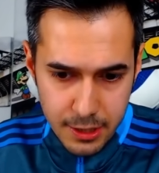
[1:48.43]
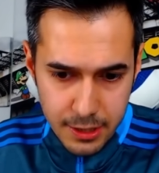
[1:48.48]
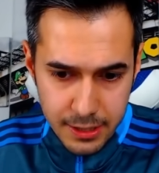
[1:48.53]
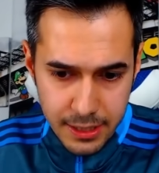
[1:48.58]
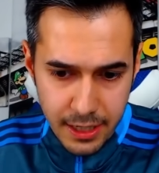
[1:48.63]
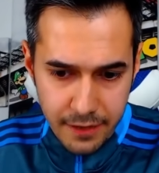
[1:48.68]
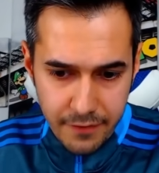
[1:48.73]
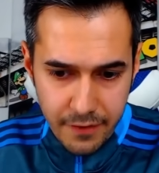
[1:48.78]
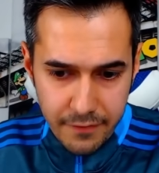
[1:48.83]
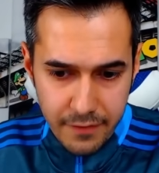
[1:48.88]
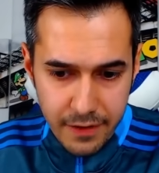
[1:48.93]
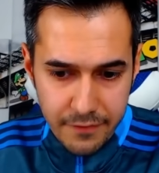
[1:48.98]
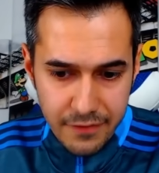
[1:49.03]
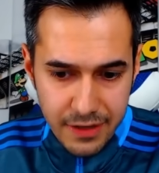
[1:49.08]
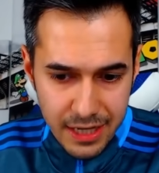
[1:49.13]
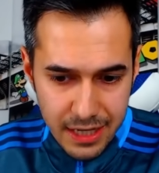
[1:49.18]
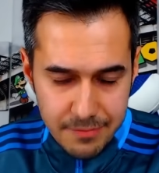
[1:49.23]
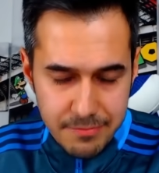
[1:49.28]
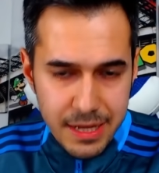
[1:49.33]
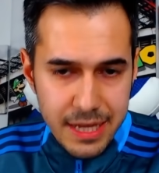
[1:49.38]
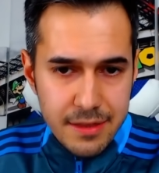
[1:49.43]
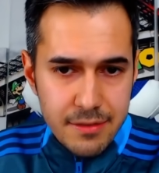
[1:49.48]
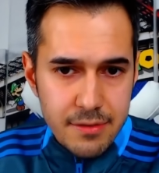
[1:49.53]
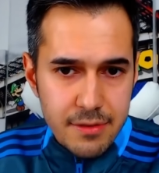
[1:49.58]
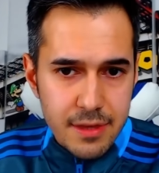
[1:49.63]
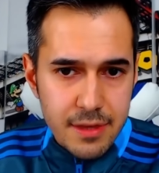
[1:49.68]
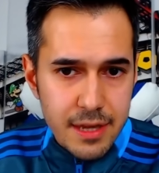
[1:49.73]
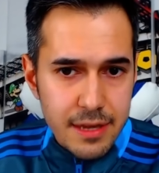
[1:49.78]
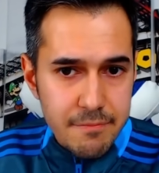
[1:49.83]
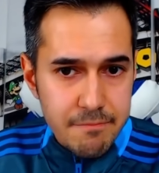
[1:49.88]
ne aveva
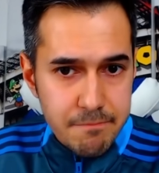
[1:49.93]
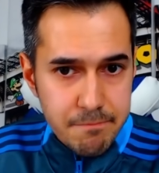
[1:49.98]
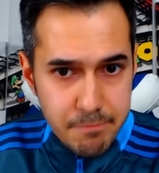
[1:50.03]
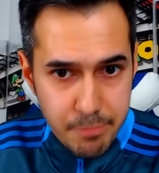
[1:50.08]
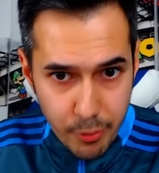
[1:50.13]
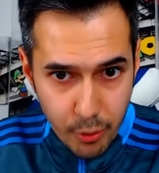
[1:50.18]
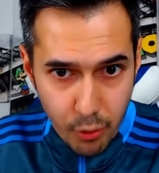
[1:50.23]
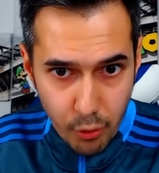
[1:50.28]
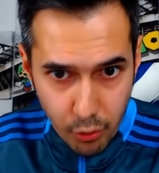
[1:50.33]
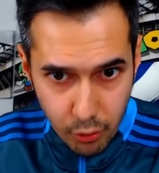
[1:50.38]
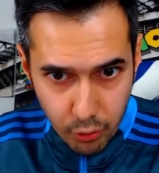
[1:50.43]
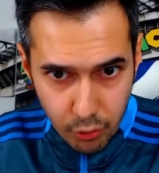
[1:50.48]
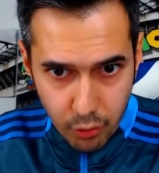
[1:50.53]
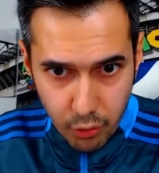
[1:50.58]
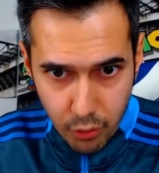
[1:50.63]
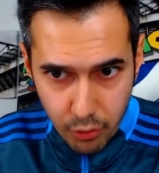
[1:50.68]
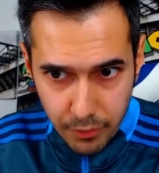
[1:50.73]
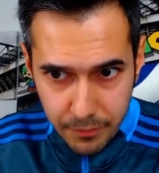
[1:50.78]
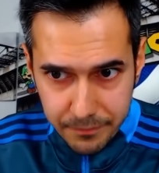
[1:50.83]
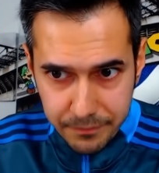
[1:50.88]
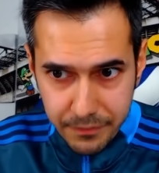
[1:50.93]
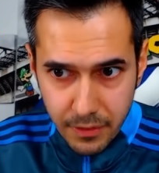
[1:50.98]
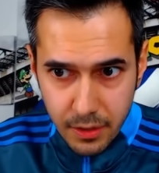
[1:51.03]
veramente poco.